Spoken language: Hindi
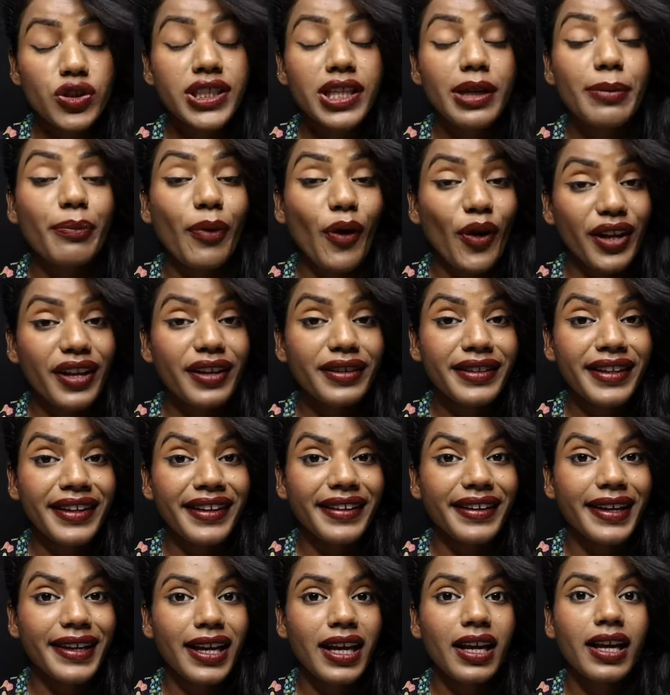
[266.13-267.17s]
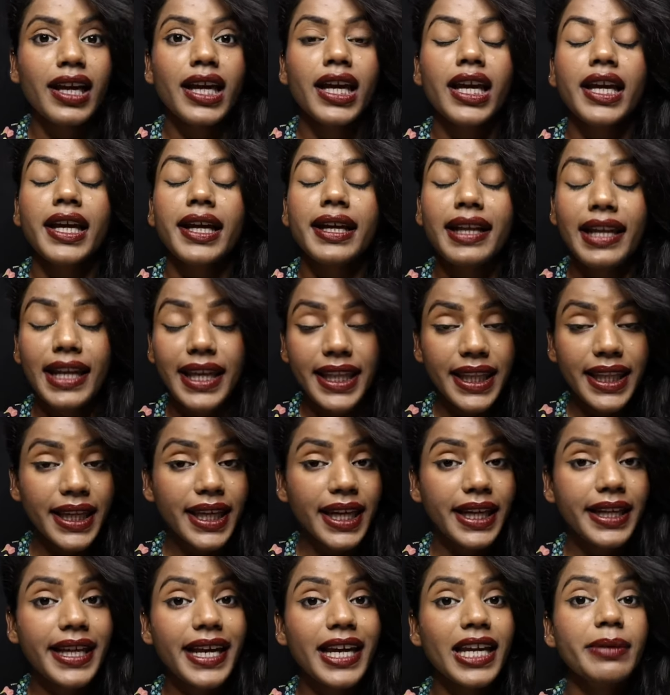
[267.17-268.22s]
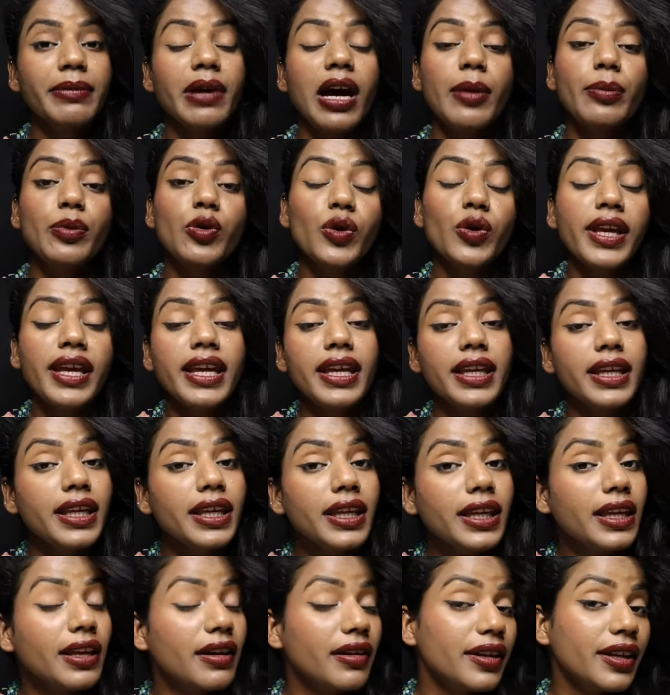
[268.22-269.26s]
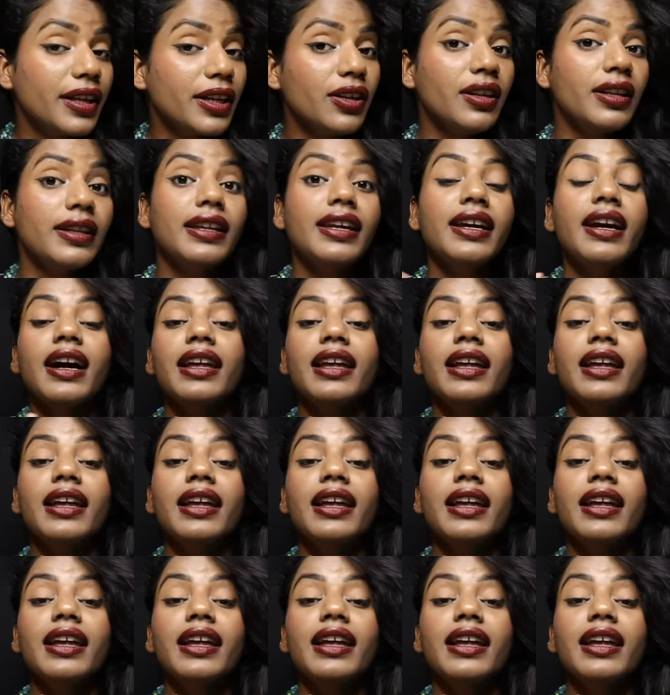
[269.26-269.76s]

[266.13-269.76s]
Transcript: मोस्ट इंपॉर्टेंट थिंग क्लीनिंग के टाइम आपको ये ईयर